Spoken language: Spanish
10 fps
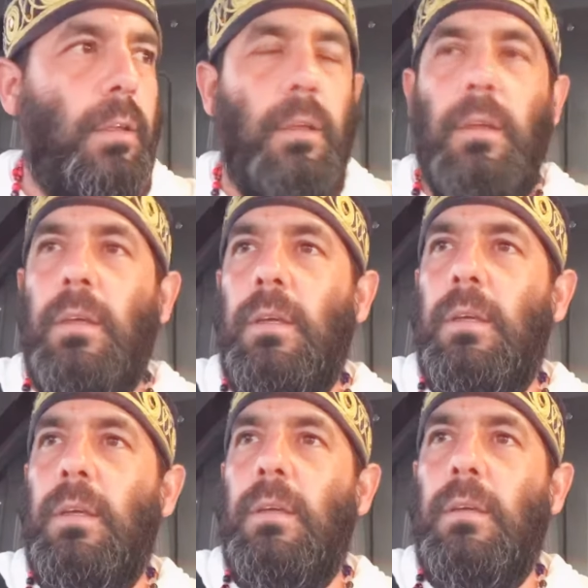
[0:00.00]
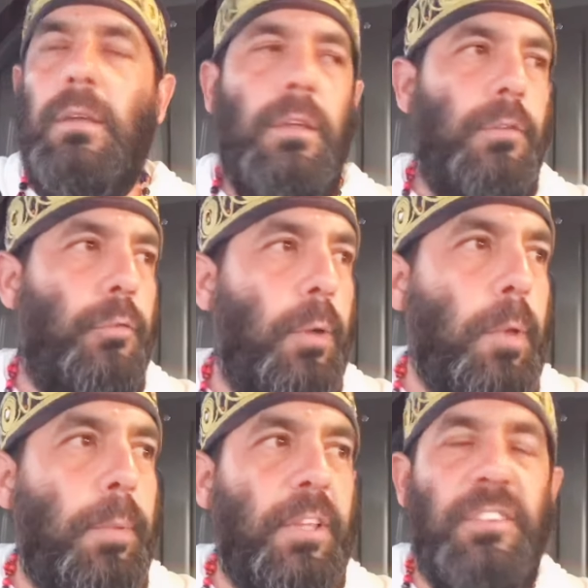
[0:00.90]
y fue mi
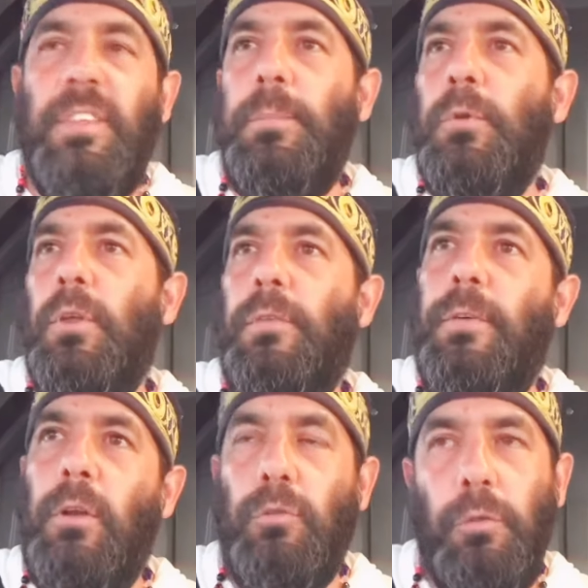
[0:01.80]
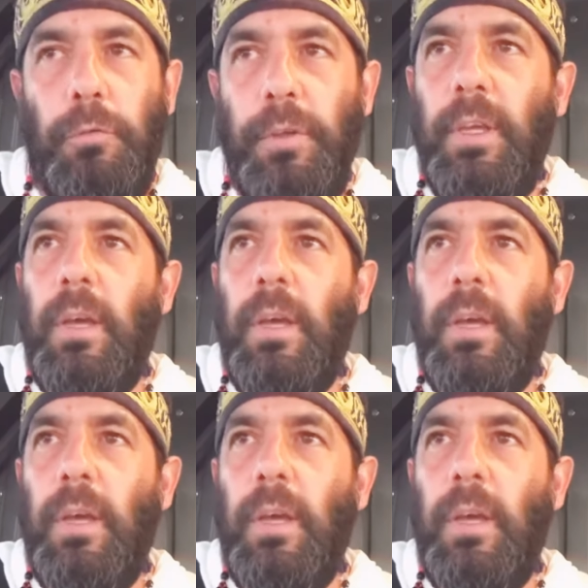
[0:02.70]
principio de filosofía